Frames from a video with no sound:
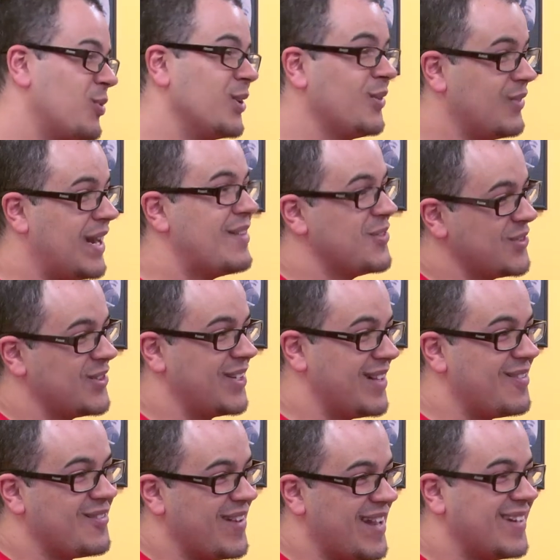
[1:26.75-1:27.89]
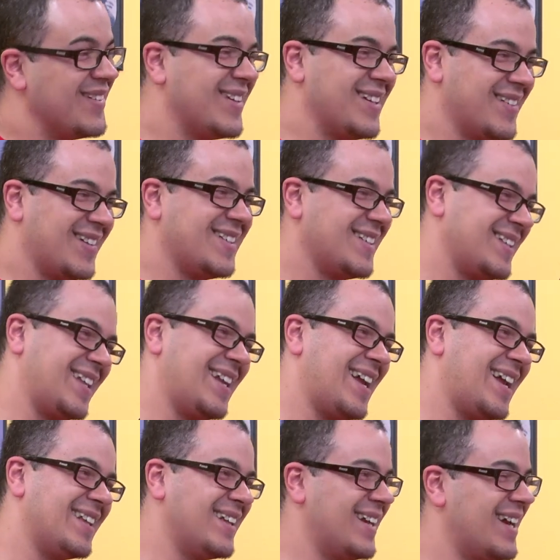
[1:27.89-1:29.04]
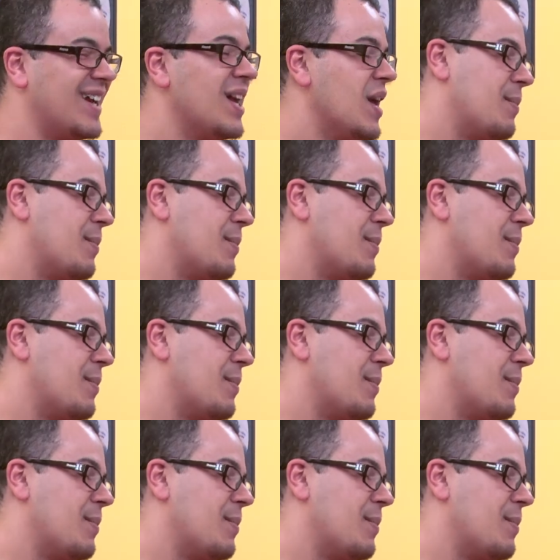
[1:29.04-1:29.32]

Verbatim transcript: pô, não leve jornal velho, que não adianta nada, né?